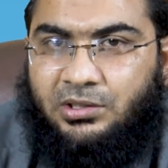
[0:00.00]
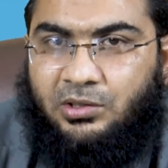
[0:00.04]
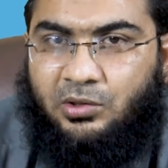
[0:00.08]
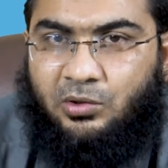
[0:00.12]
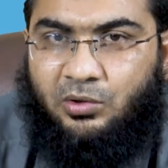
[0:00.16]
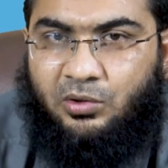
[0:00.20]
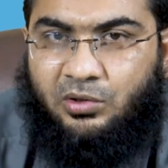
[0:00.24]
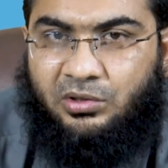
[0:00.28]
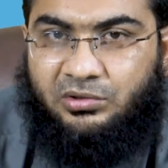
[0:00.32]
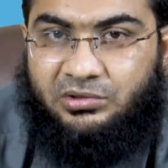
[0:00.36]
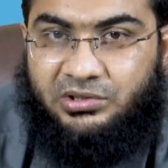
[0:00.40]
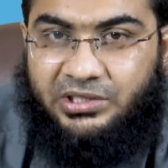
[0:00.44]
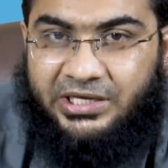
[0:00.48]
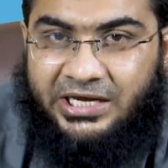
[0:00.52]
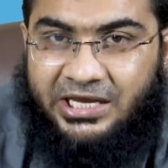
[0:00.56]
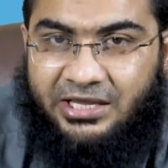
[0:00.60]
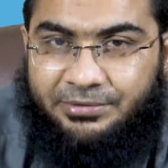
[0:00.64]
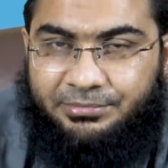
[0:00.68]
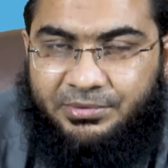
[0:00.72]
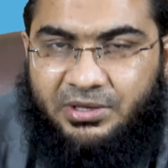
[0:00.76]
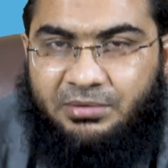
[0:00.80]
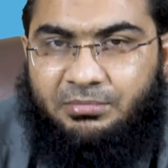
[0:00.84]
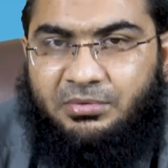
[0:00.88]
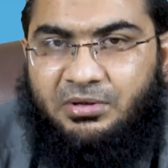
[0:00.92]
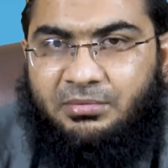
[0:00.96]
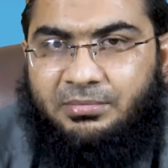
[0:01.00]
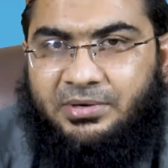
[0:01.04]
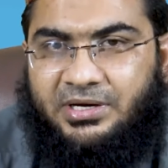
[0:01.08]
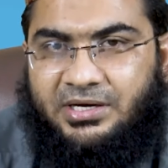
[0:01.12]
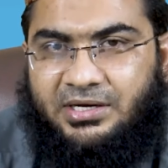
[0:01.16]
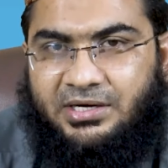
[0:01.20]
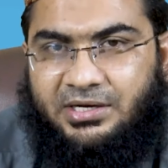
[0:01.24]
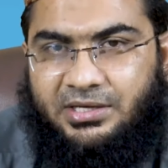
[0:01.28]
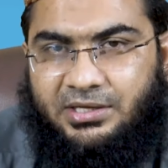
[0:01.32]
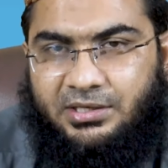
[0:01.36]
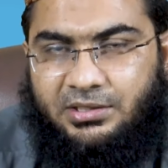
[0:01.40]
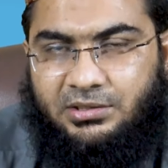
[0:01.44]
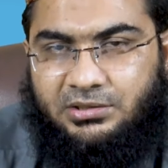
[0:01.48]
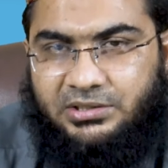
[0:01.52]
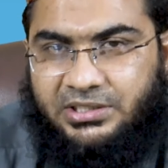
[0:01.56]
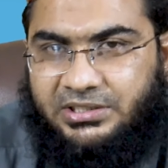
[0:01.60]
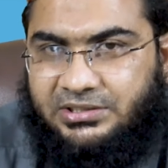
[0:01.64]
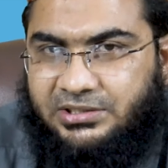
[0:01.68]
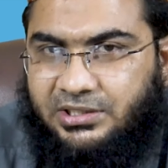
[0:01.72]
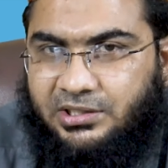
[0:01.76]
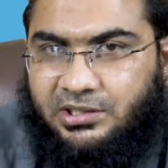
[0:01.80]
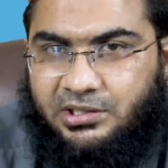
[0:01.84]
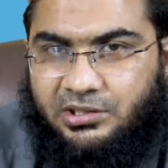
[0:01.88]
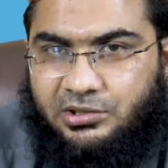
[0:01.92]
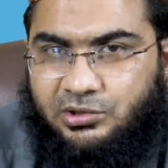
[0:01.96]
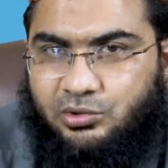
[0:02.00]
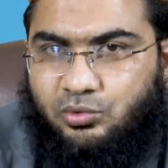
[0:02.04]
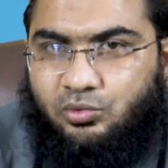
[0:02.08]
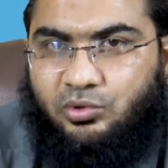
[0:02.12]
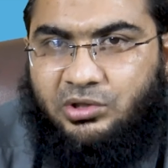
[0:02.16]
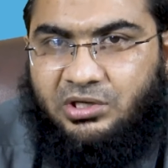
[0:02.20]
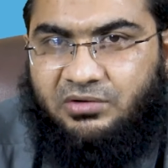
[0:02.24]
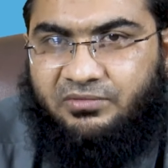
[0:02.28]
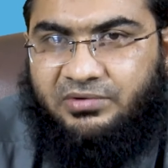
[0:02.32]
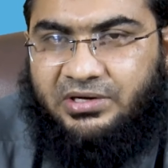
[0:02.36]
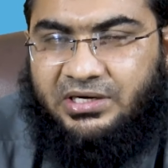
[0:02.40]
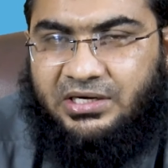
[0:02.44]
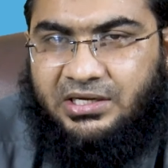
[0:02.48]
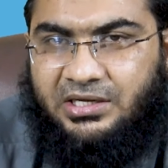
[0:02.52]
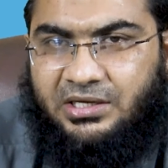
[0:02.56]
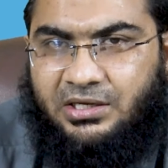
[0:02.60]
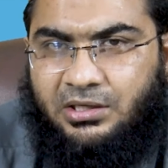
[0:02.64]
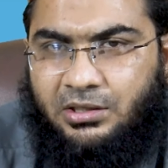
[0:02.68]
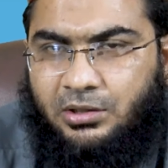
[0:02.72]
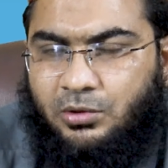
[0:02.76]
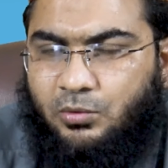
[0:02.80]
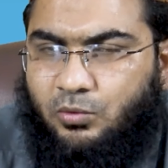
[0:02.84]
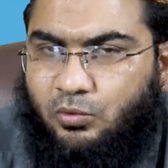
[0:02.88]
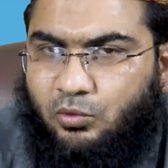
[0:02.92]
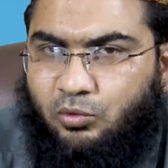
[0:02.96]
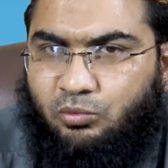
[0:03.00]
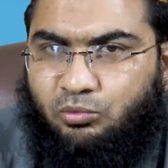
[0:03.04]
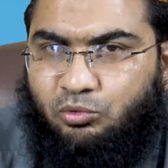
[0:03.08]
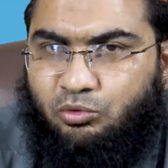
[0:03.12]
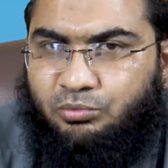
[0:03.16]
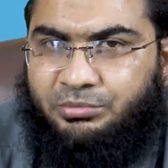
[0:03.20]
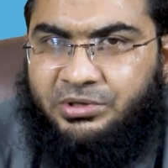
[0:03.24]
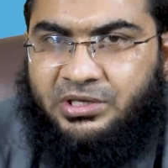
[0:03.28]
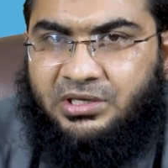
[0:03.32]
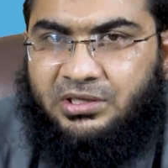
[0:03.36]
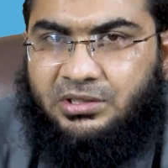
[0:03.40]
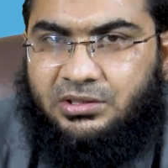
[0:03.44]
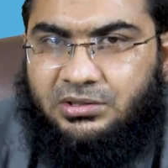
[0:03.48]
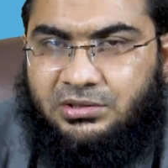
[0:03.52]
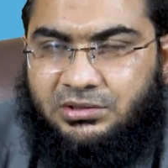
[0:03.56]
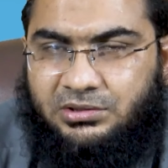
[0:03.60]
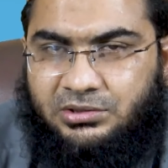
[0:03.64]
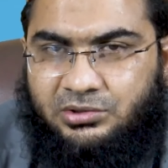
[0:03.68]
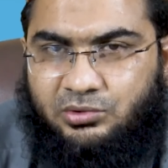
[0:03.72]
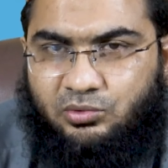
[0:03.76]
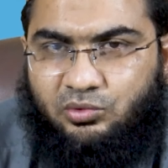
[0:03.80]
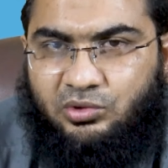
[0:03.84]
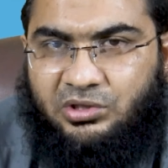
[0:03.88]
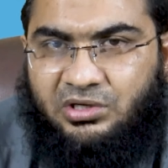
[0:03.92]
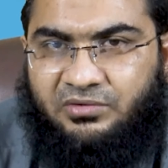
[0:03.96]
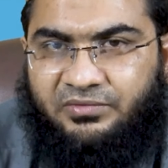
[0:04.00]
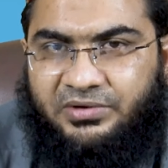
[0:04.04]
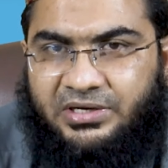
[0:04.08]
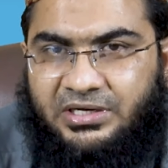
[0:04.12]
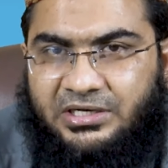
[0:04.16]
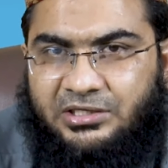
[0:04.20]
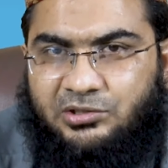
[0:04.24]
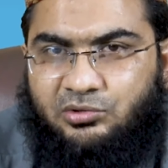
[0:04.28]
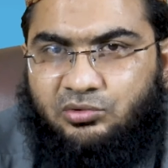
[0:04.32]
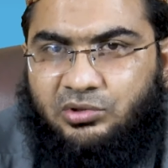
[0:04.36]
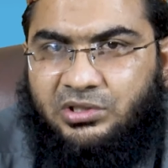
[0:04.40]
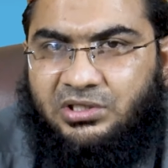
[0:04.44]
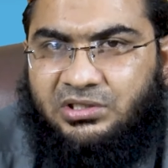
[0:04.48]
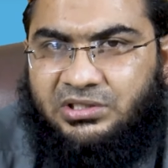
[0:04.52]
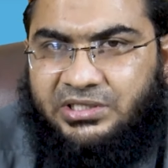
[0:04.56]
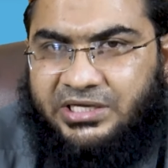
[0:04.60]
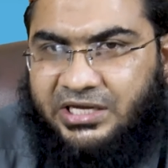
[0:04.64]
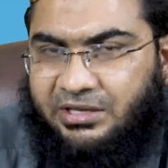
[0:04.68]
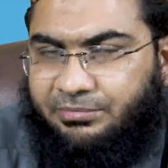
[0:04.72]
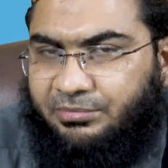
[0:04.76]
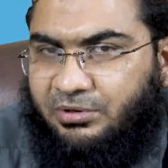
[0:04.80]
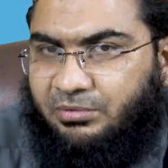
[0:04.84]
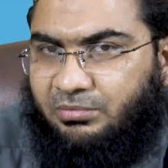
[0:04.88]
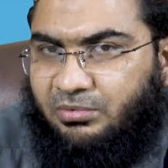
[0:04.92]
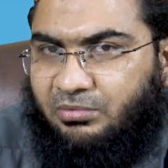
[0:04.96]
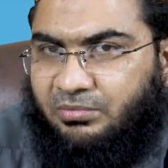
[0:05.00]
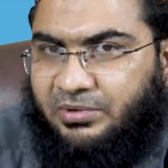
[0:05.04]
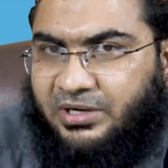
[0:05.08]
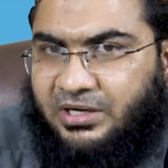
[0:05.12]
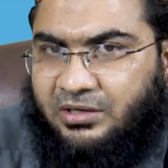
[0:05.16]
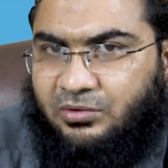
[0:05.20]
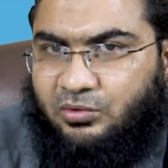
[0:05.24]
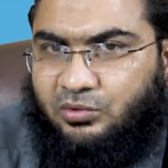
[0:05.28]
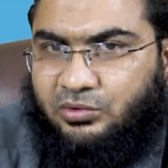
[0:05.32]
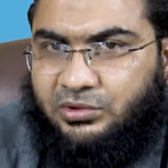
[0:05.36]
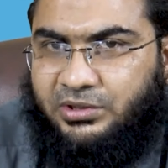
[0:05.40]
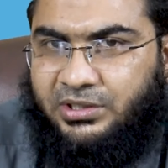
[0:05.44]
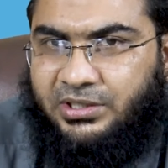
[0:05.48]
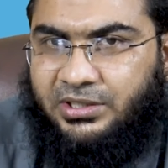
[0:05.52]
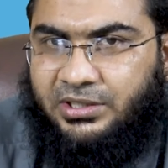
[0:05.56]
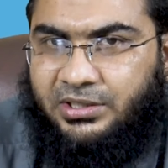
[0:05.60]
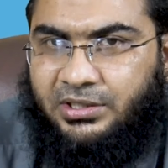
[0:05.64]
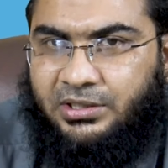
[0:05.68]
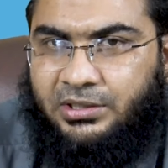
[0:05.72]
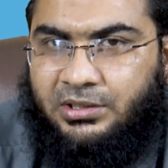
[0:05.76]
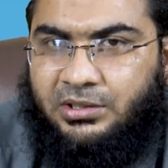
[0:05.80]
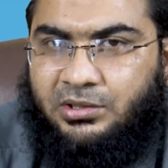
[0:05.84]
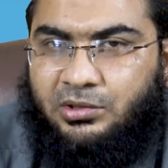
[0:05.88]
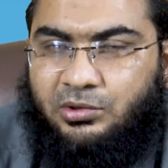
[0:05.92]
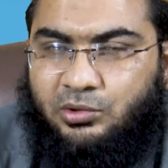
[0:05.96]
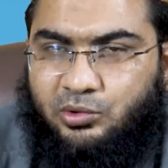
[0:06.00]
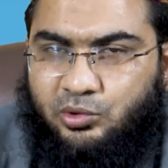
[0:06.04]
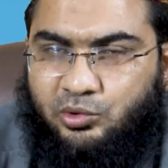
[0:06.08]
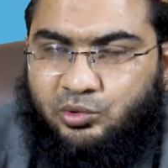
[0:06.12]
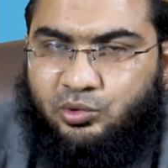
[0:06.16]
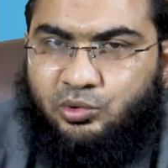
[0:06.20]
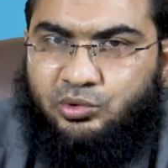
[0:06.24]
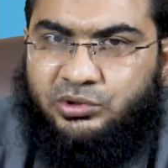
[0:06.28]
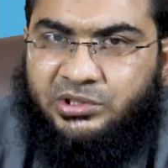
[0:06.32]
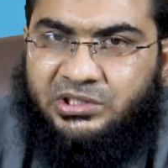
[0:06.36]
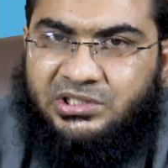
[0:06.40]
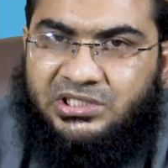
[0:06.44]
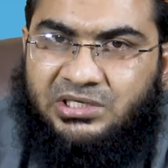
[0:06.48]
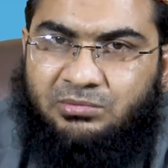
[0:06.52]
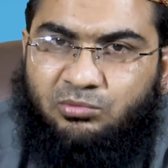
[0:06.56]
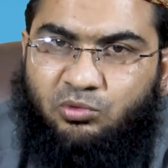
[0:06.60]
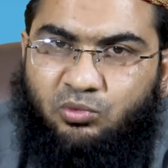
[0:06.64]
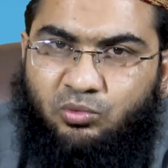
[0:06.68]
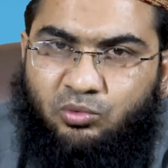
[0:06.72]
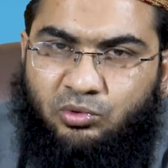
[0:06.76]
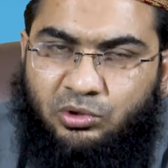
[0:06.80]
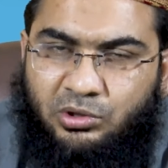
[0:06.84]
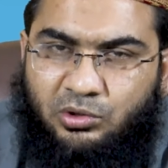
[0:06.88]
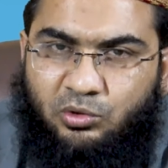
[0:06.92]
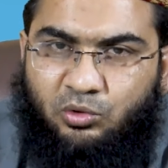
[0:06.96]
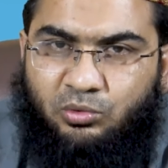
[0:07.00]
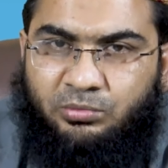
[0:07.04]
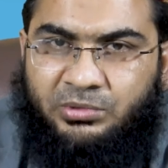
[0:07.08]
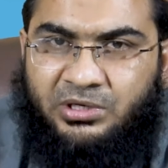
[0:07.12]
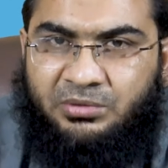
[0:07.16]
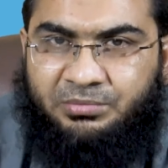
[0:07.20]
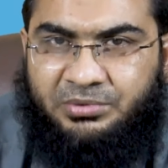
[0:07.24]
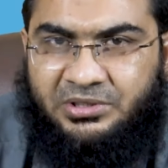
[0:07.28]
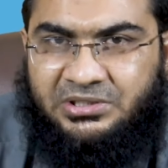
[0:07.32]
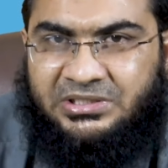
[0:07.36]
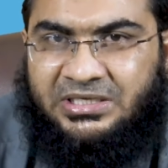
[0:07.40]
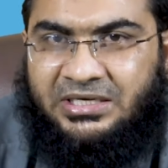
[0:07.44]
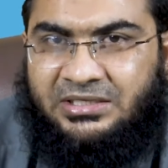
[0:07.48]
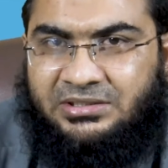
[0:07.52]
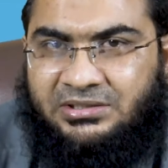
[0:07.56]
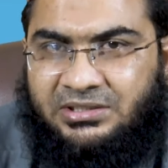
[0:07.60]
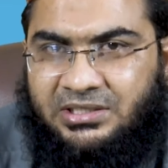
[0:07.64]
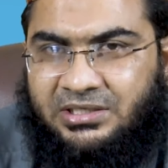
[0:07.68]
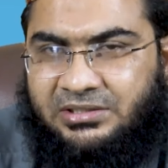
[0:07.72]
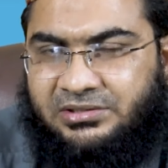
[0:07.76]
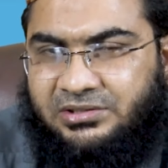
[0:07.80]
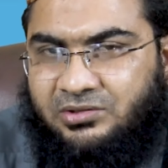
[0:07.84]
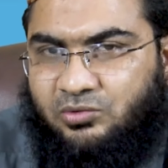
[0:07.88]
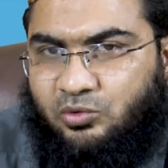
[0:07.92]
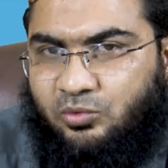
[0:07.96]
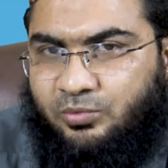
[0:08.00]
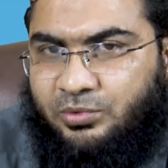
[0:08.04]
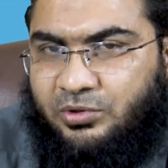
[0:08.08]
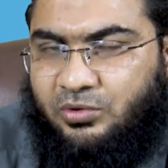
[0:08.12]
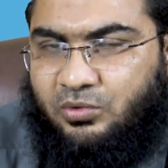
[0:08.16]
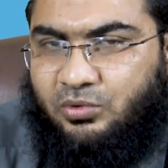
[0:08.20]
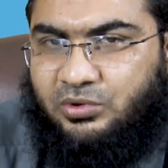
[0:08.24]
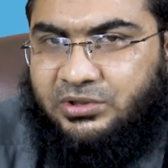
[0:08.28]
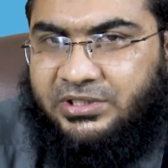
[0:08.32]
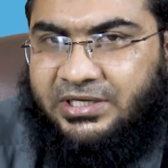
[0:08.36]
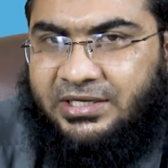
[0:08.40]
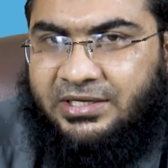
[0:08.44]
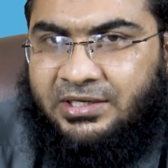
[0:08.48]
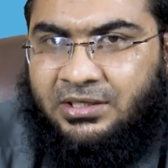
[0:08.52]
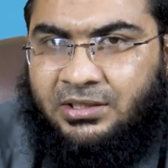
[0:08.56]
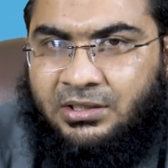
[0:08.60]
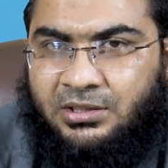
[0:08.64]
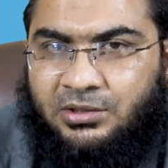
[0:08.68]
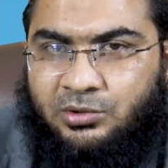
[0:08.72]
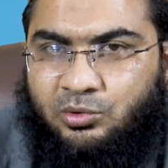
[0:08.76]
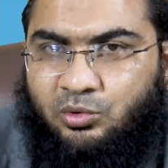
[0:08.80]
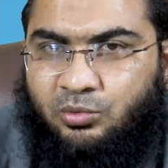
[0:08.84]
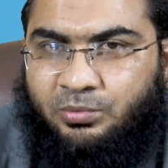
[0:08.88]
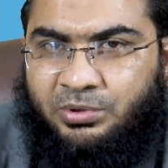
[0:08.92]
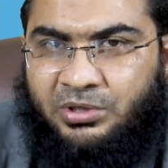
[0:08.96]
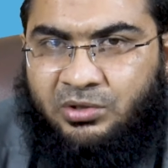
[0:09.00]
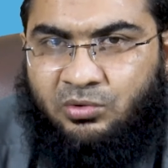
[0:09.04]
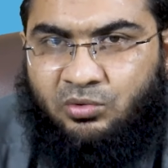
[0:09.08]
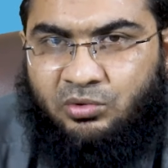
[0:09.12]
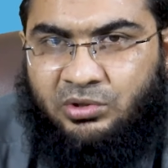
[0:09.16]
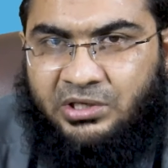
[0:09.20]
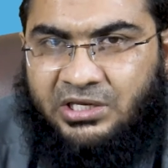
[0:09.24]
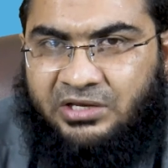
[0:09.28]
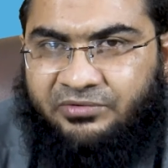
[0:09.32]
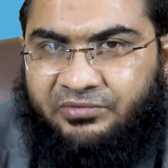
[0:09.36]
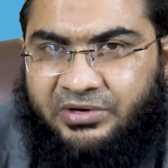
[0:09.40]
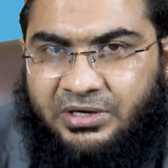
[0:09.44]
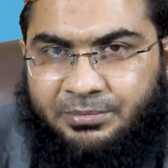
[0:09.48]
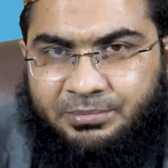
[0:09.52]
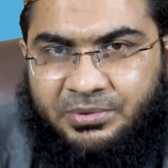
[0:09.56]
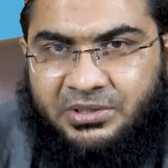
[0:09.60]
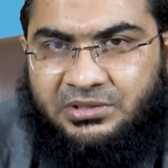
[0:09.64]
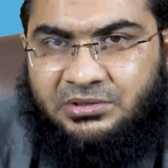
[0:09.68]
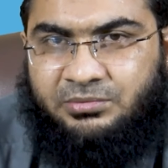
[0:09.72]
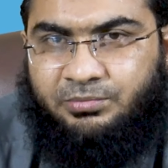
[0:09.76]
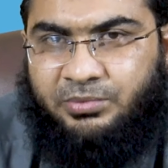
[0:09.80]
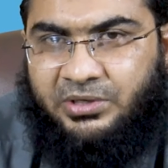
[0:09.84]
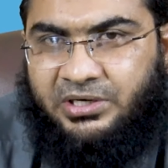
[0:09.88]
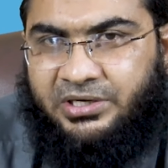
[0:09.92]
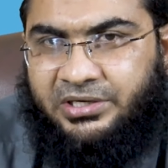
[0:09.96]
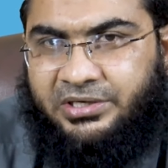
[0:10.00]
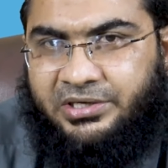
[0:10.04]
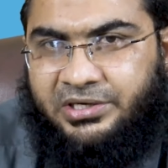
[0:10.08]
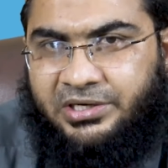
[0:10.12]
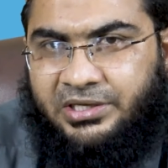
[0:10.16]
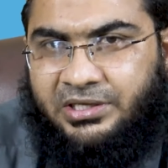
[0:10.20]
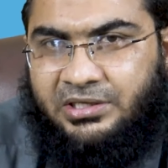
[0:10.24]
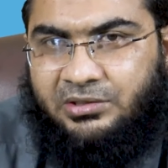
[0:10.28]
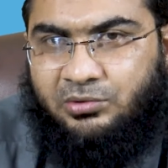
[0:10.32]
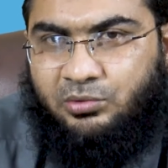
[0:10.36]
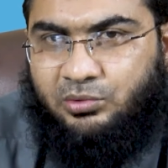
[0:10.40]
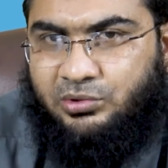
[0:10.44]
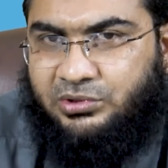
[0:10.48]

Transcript: और दायमी बीमार है जैसा कि शुगर वाला उमूमी शुगर वाले जो हैं दायमी बीमार होते हैं खसूस जब उनकी उम्र पचास साल से ऊपर हो जाए तो फिर उनके वापस पलटने और